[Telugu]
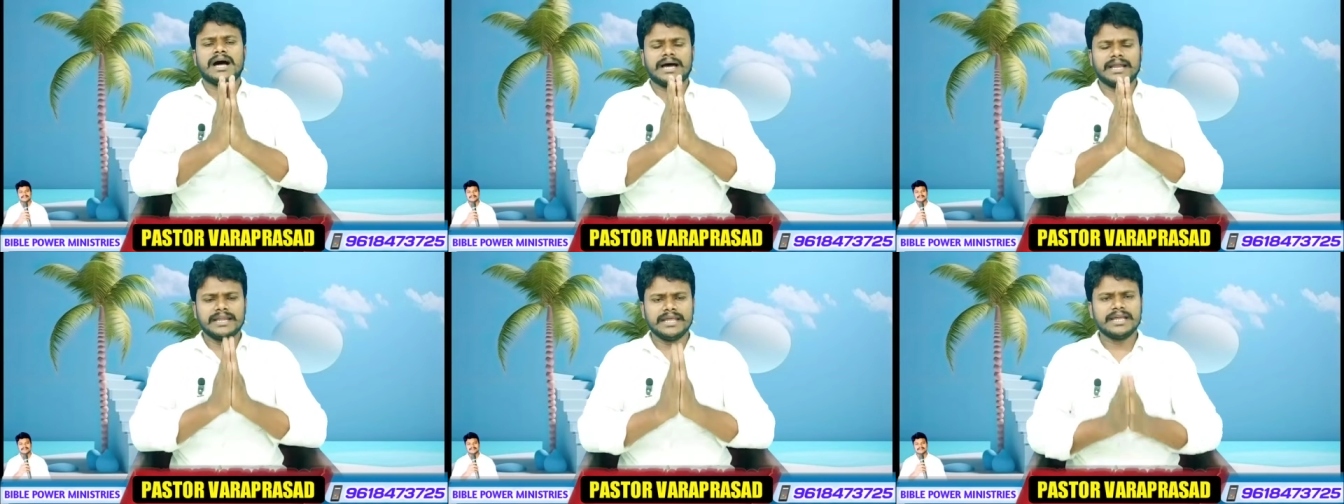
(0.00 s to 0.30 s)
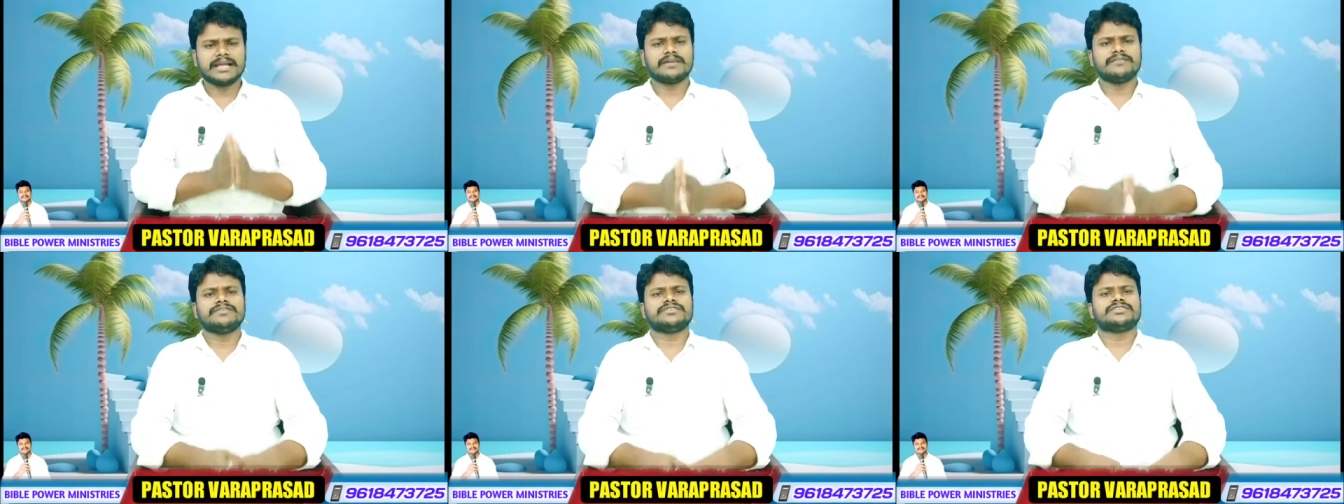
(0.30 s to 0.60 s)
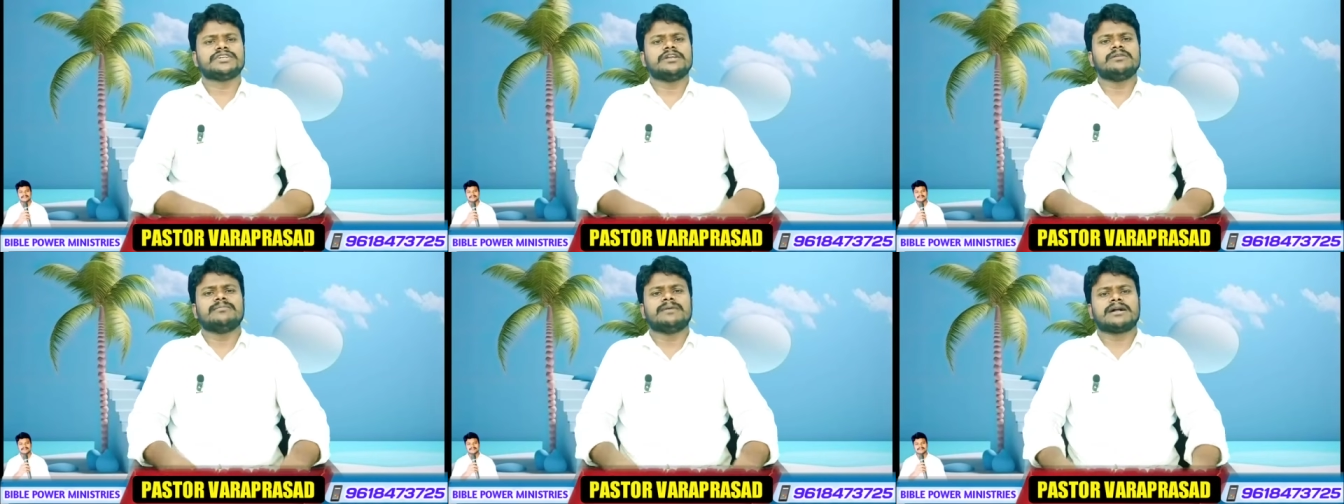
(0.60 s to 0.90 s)
అనేక
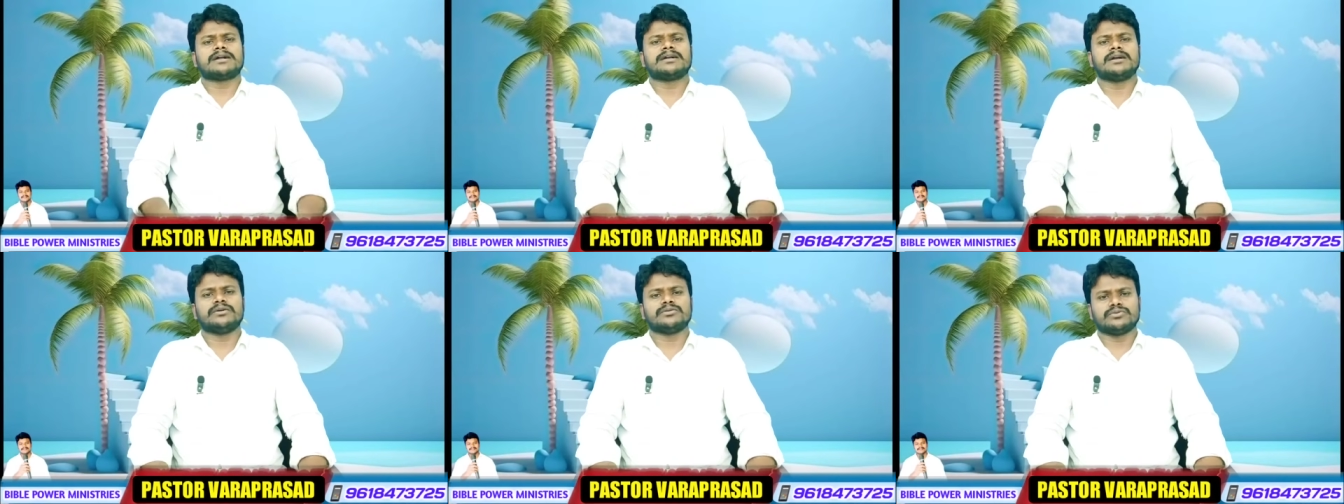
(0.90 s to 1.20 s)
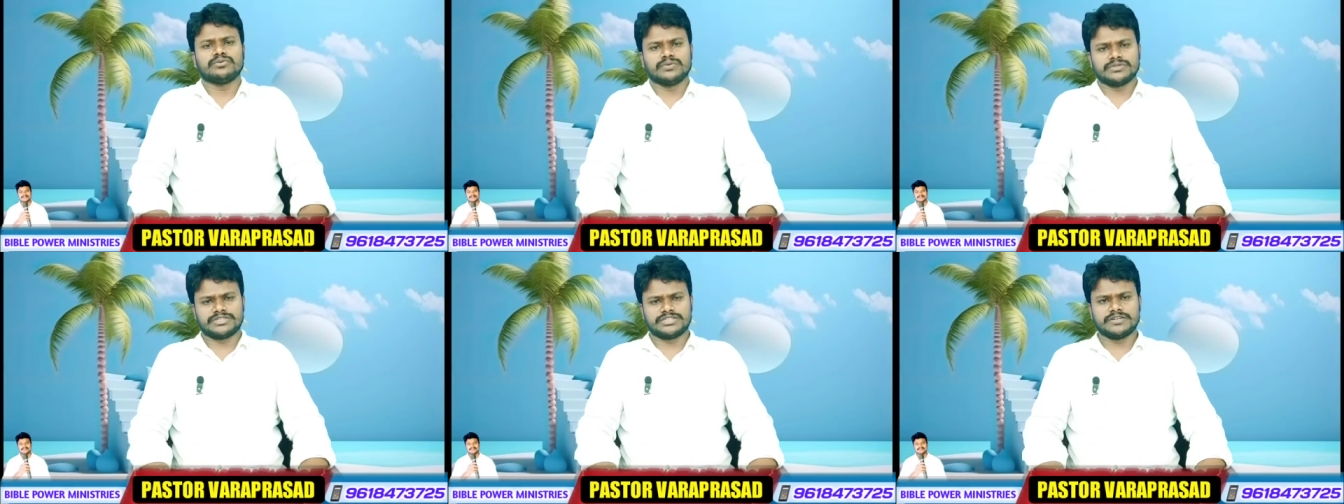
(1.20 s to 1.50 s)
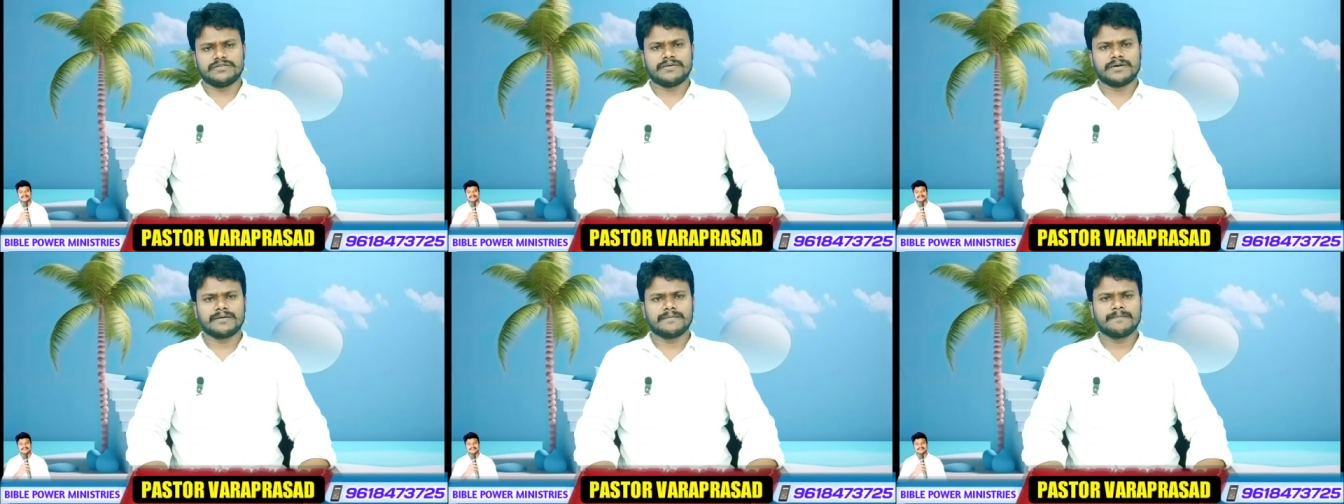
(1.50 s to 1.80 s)
విషయాలు మాట్లాడుతూ
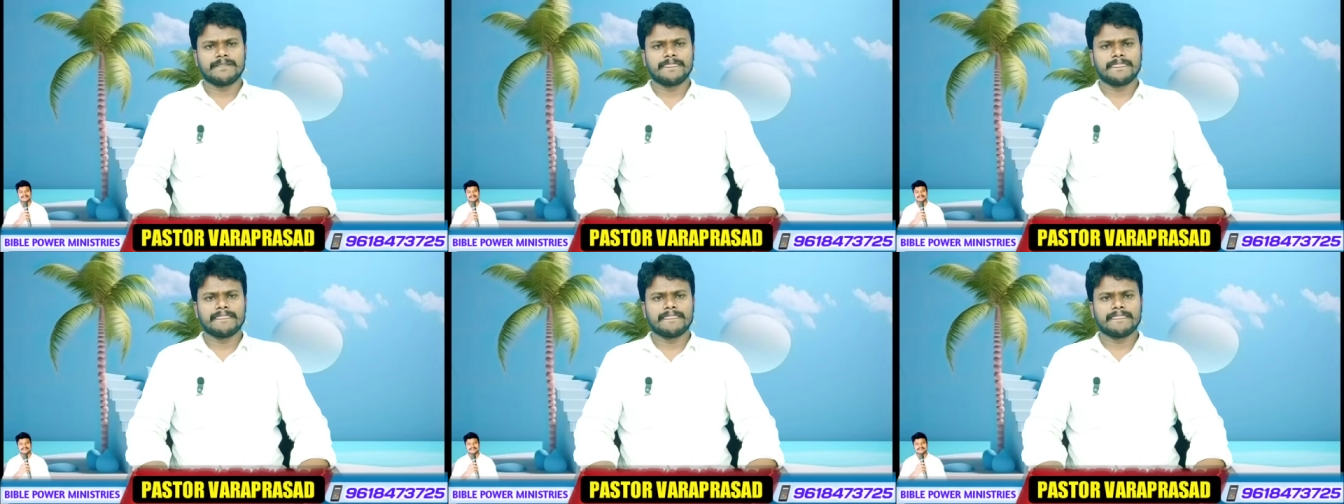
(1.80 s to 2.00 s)
వచ్చేవాడు